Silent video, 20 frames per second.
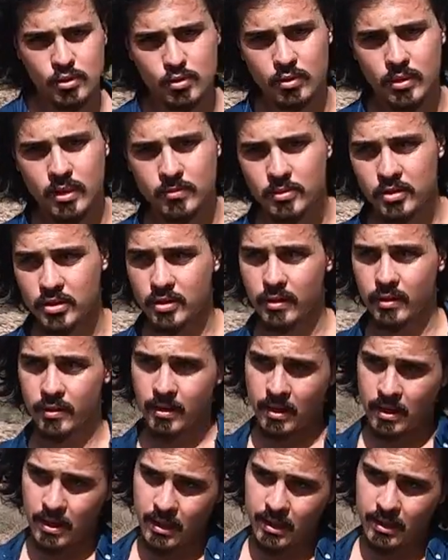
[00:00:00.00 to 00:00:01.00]
söylemişti
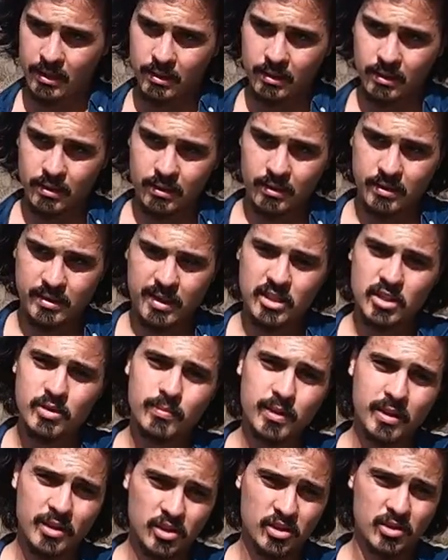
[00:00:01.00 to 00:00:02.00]
e,
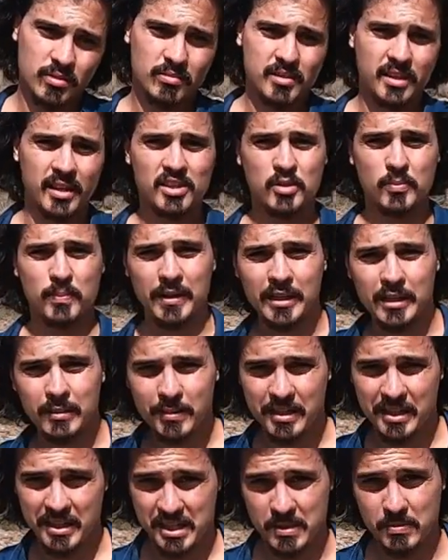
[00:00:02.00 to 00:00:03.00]
seçimler için sadece
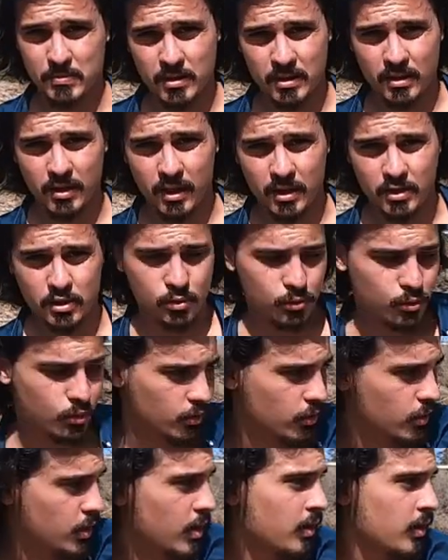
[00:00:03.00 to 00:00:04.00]
belli bir kısmı
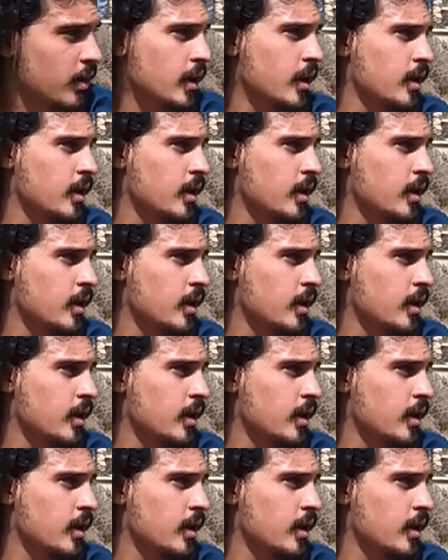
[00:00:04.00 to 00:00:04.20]
açılıyor diye.